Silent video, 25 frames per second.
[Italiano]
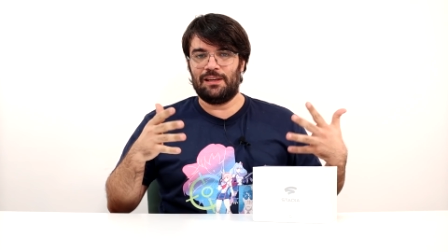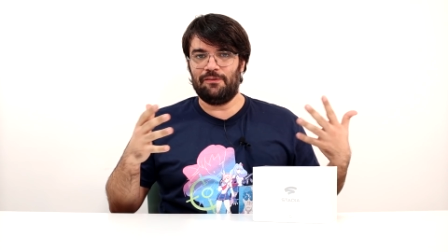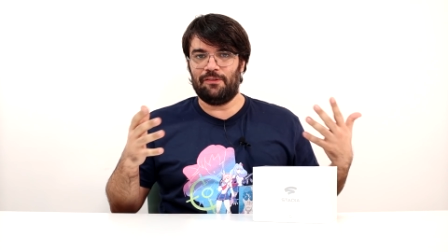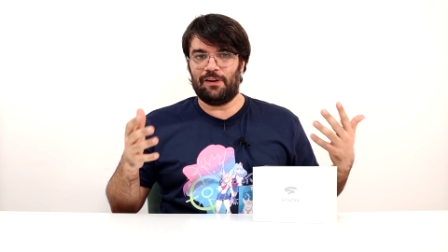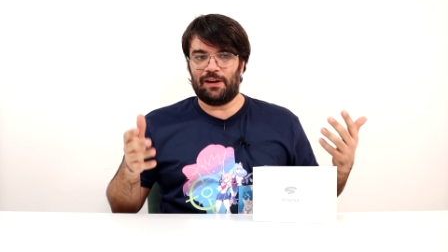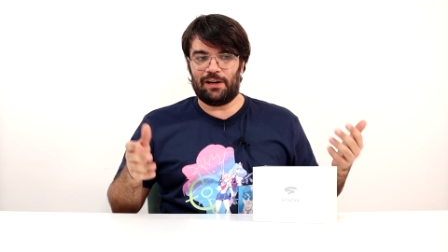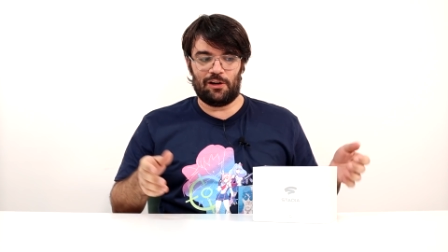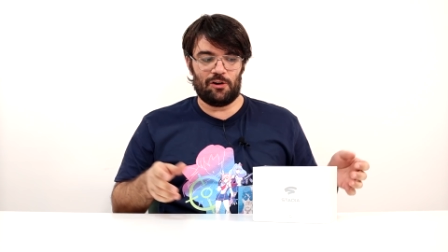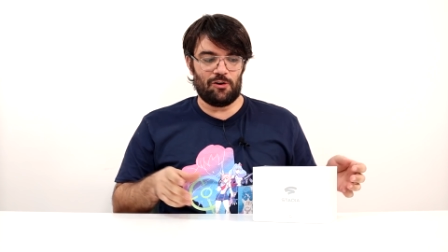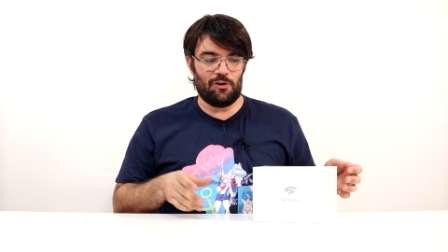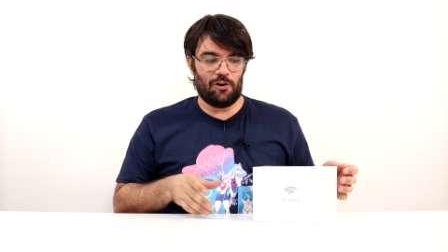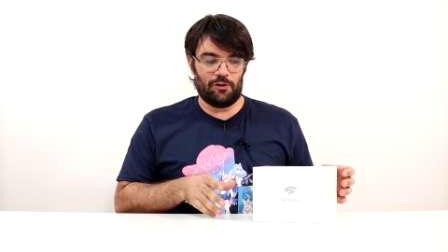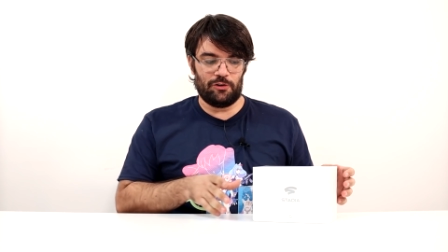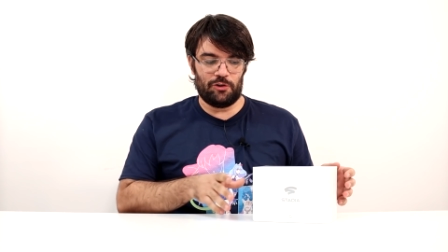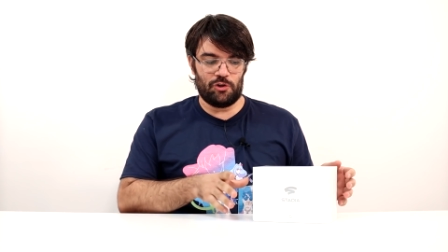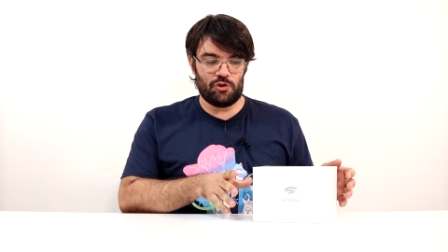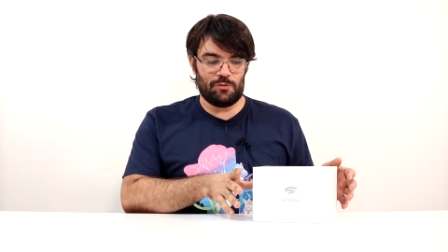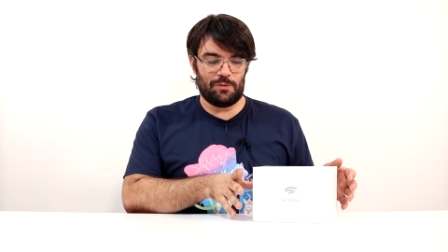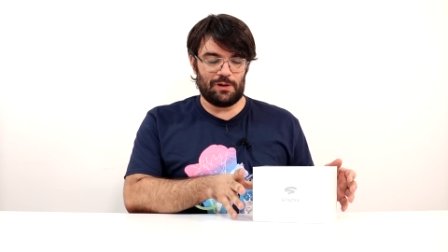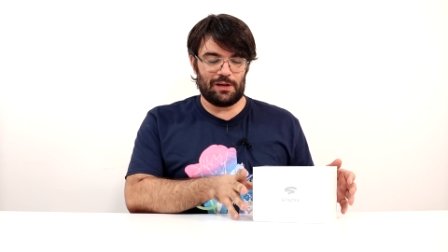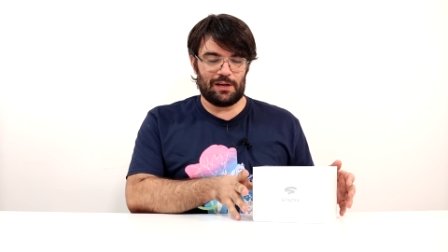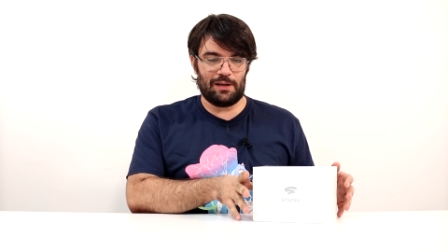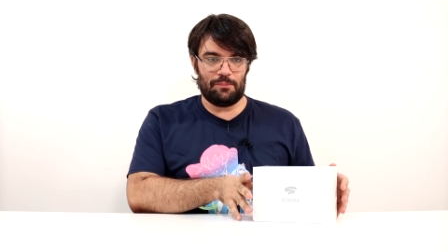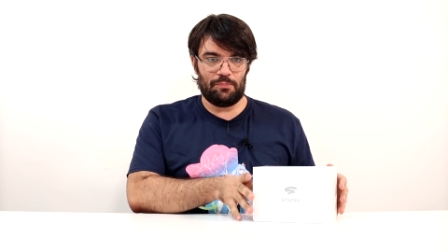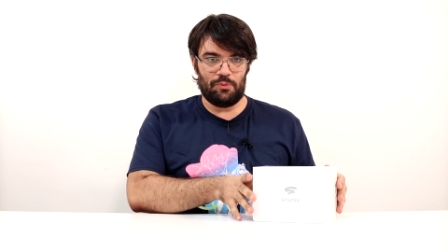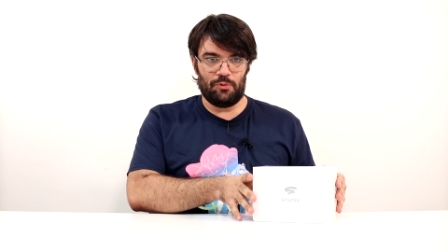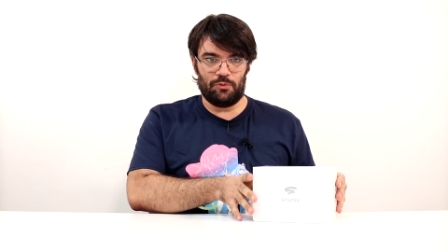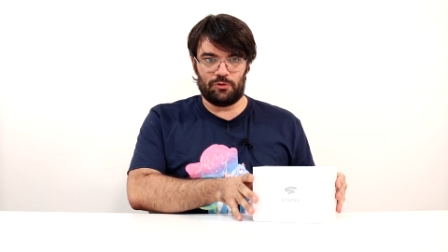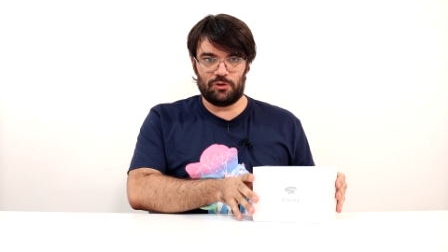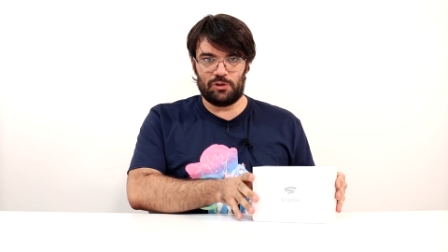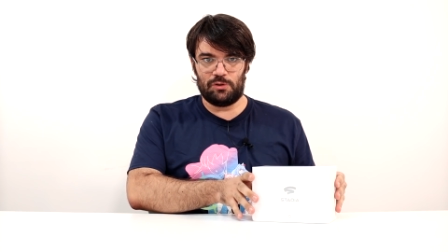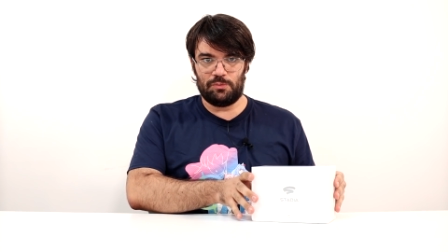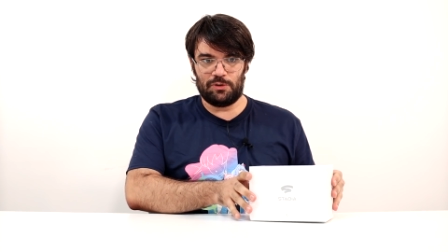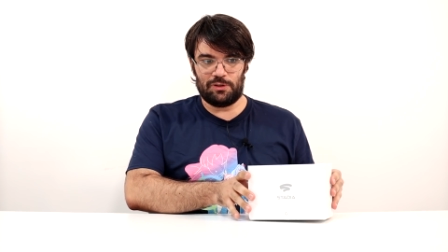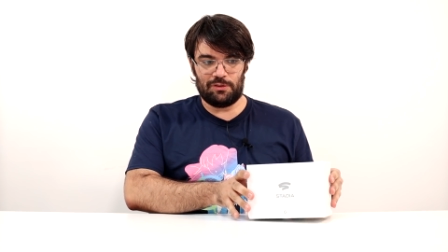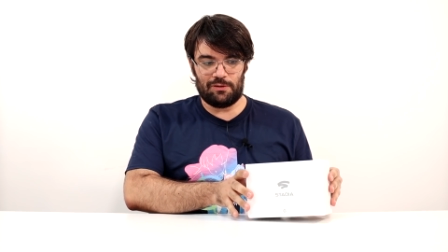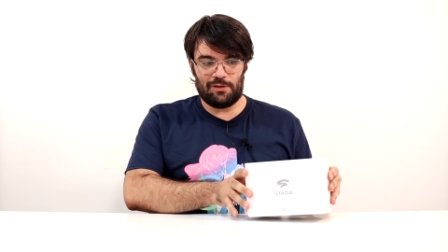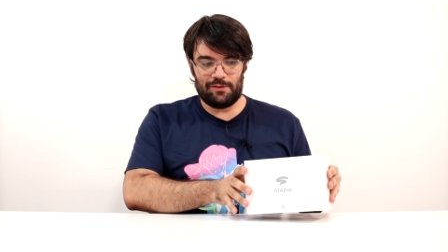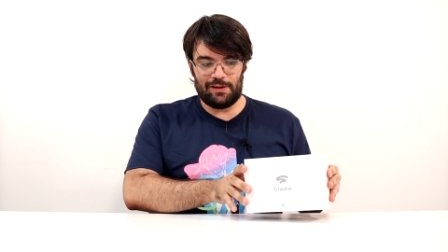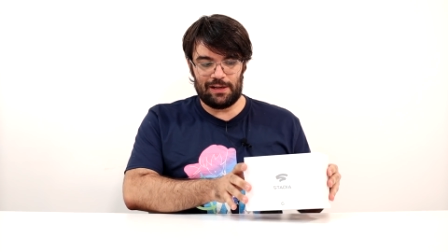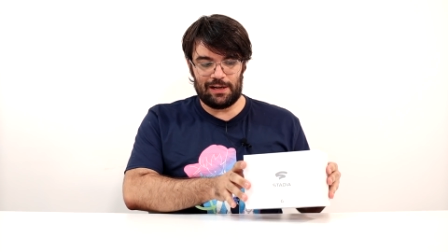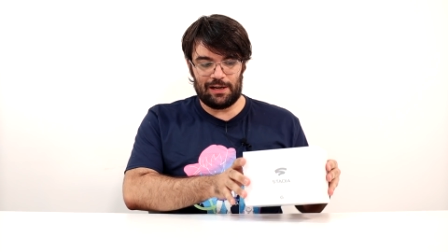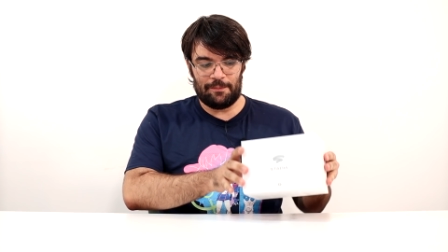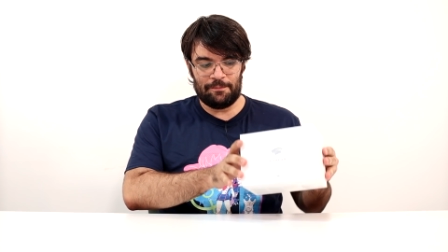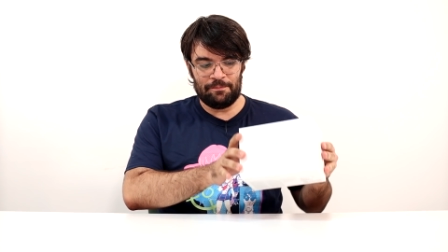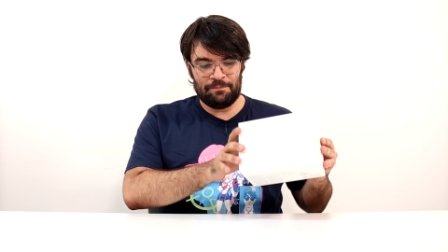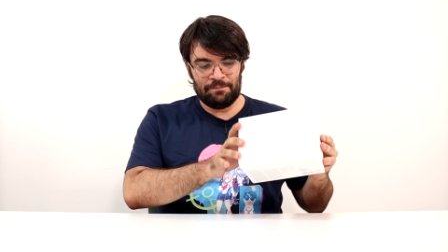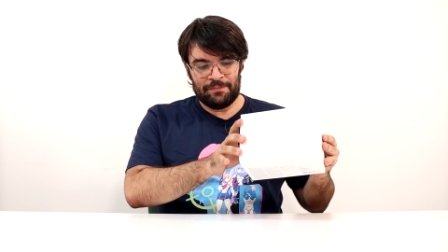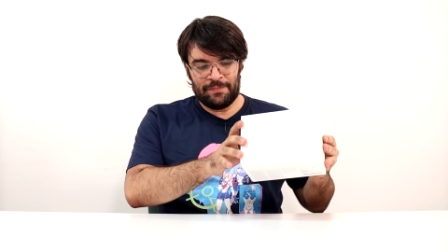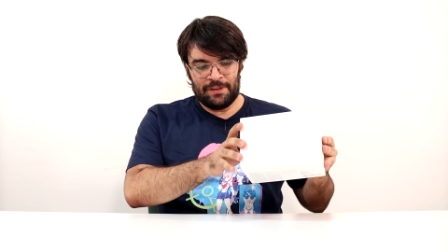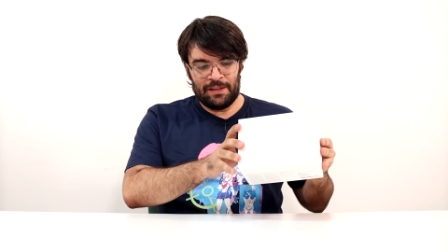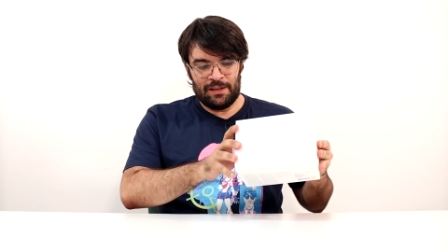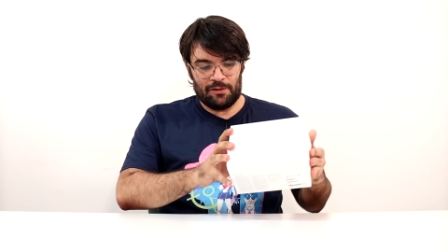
i vari codici perché appunto si poteva avere